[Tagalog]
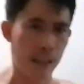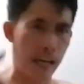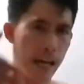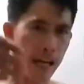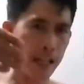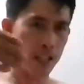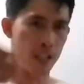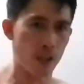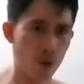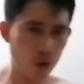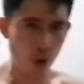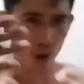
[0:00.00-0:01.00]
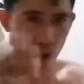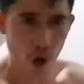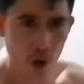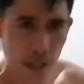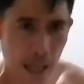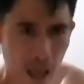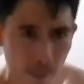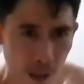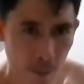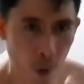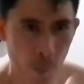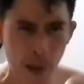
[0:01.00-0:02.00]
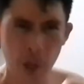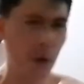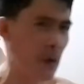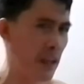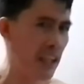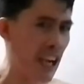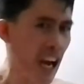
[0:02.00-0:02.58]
uh, sinuntok yung kalaban mo pero hindi